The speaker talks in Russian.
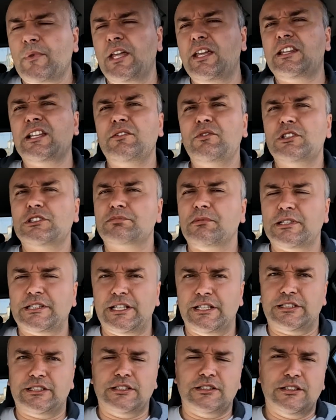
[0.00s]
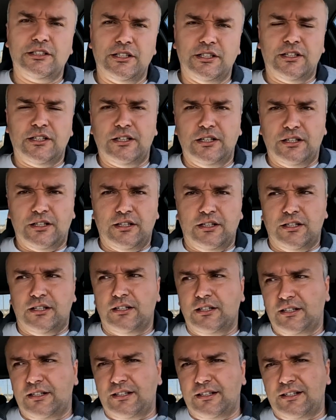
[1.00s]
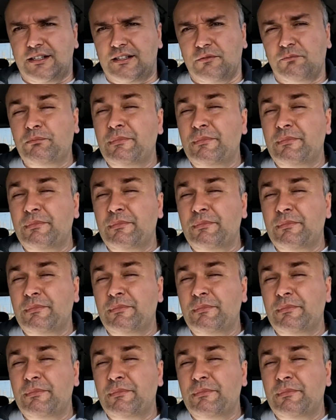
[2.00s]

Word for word: и того смотрите, а,